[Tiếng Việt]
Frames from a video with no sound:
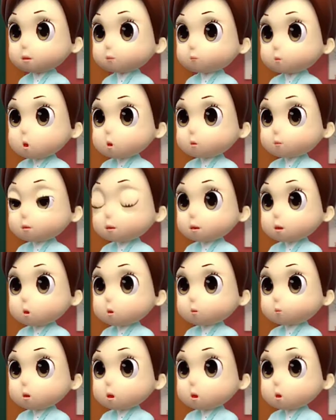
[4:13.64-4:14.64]
Bài học của
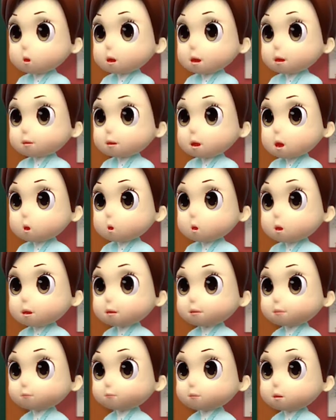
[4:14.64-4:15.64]
chúng ta kết thúc tại
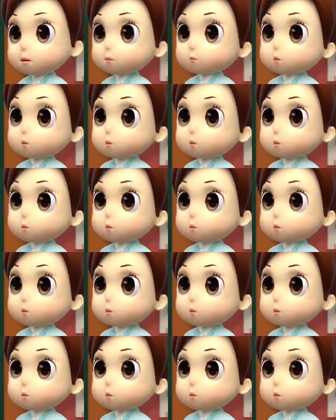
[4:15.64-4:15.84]
đây.